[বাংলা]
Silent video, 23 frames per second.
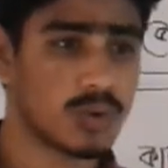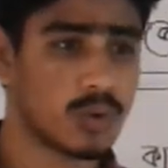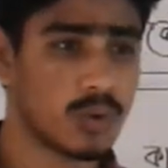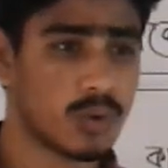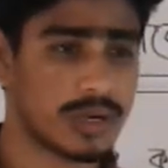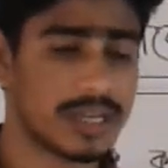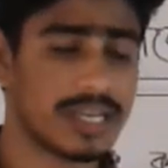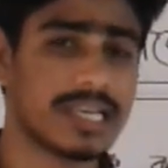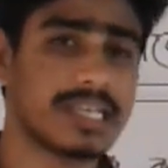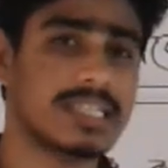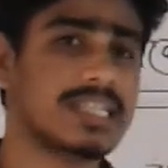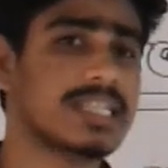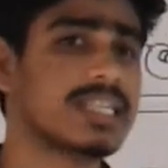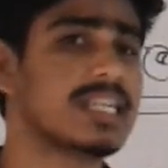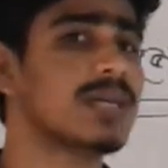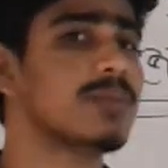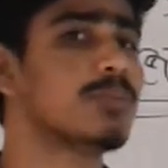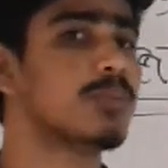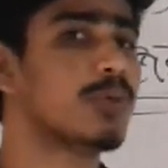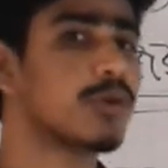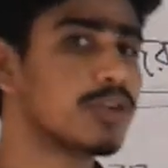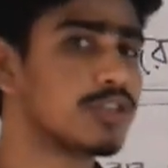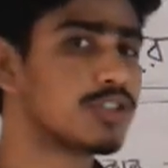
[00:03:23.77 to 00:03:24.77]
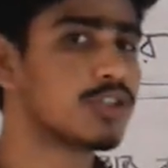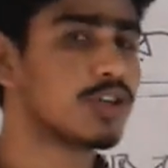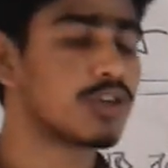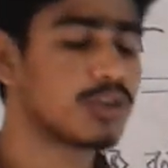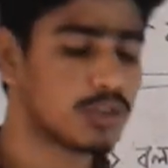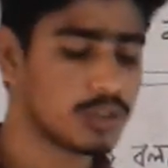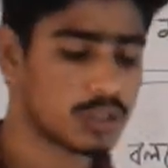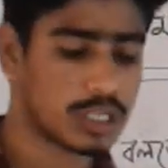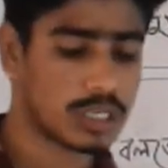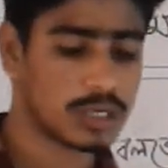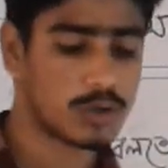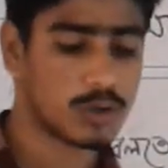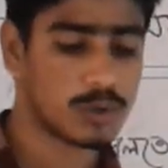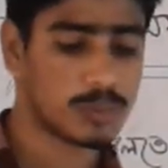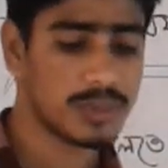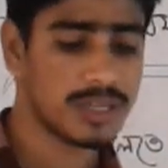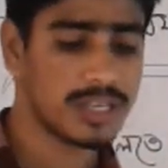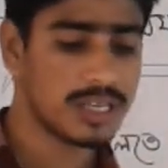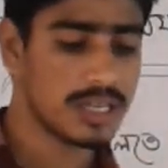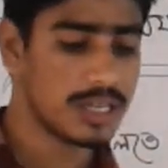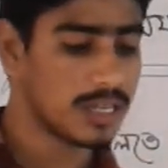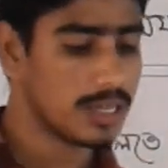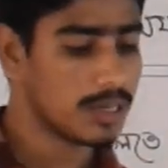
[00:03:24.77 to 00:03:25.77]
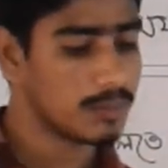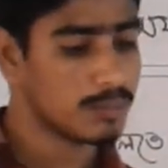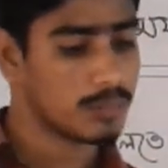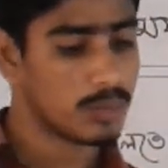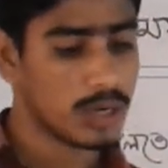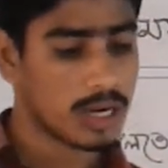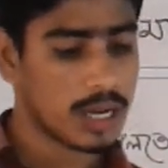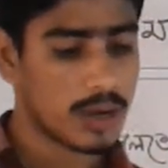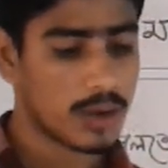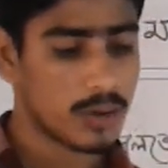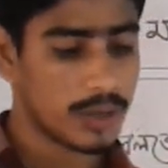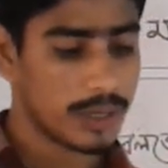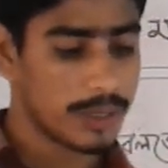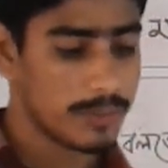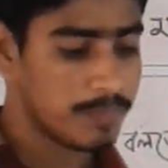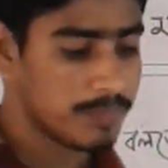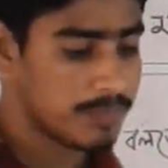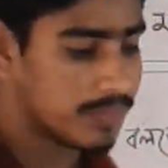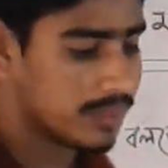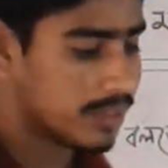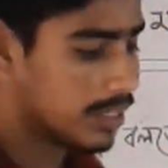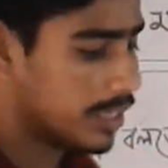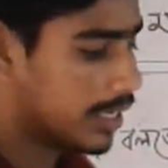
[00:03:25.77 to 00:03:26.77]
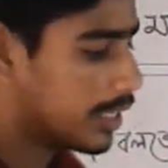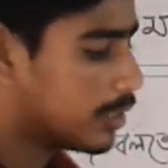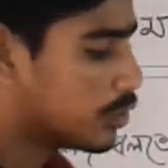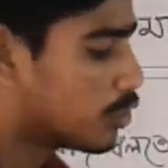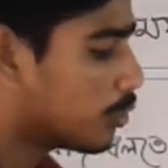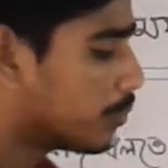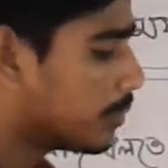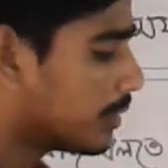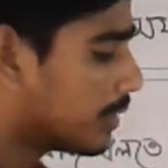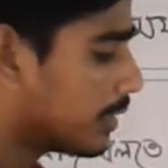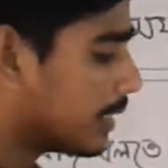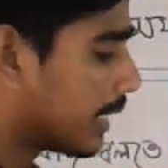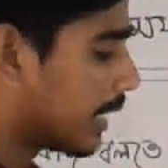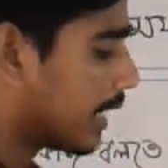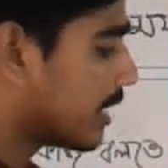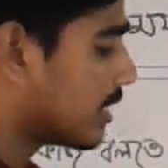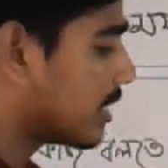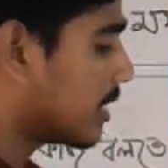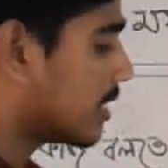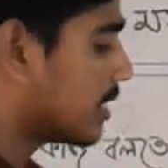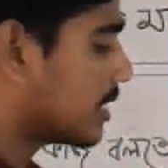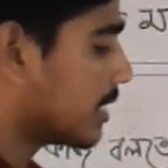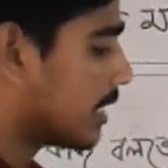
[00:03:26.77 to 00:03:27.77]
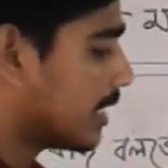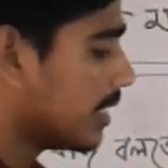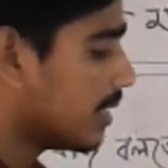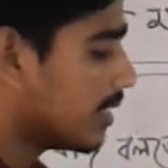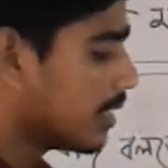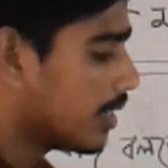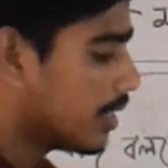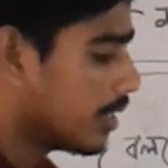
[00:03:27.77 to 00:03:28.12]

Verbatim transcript: করে এদেরকে পরিচ্ছন্নতাকর্মী বলা হয় এই ছবিতে দেখা যাচ্ছে